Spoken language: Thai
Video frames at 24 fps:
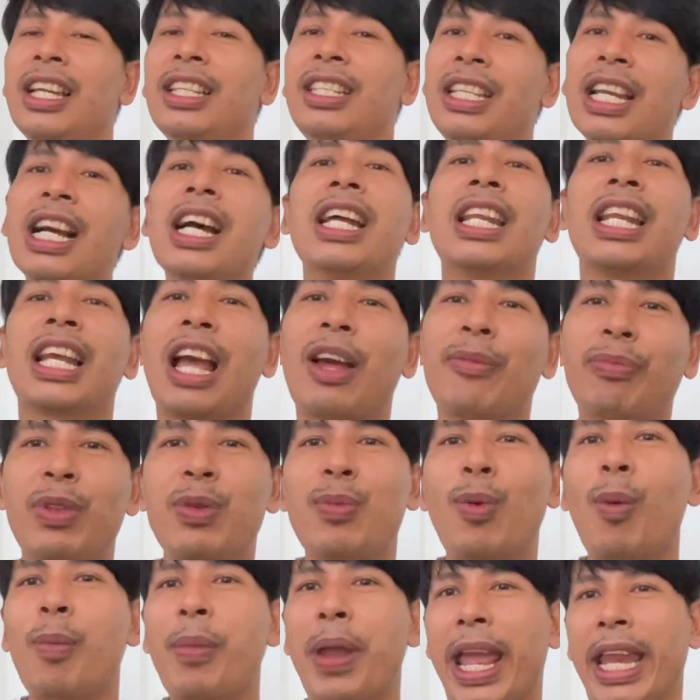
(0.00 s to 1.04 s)
เยอะๆนะครับ ที่
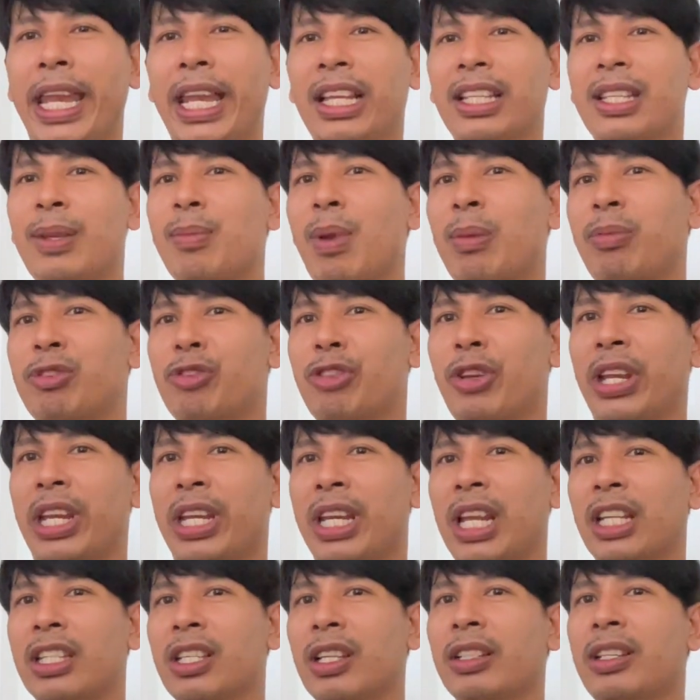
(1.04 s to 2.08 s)
ผมเห็นนะสำหรับสตรีท
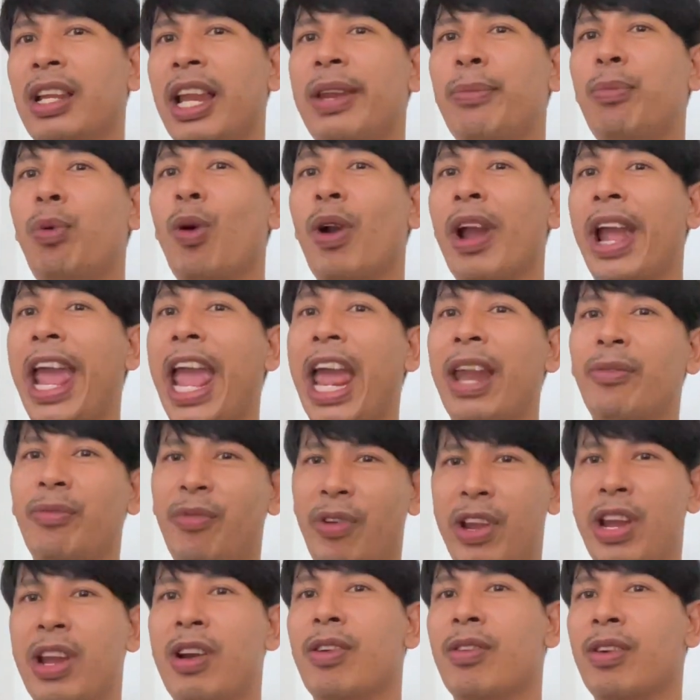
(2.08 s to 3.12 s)
นะ จะเล่นพวกแฮนด์
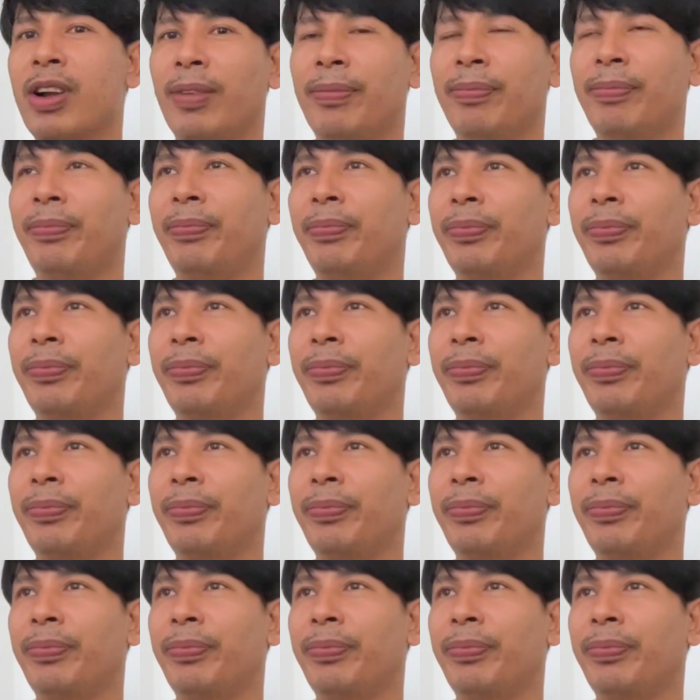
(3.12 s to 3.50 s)
เรียลครับ